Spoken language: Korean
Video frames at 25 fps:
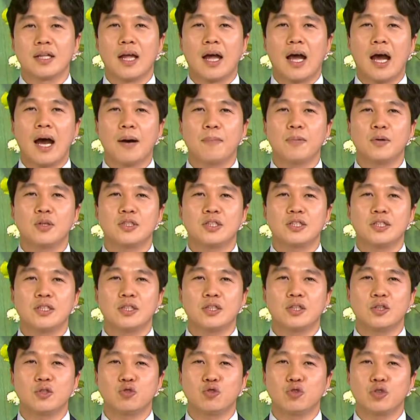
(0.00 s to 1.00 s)

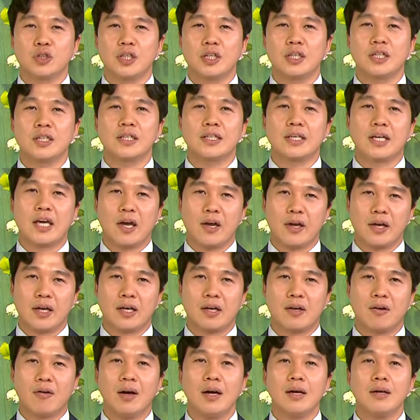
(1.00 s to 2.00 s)
아버지를 죽일
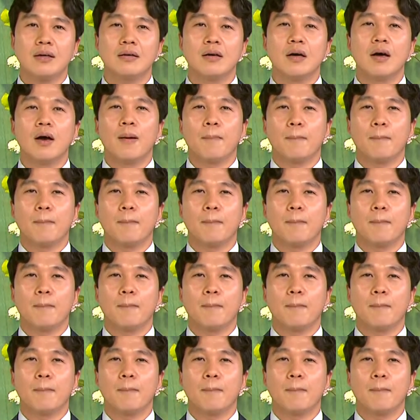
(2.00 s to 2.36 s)
계획과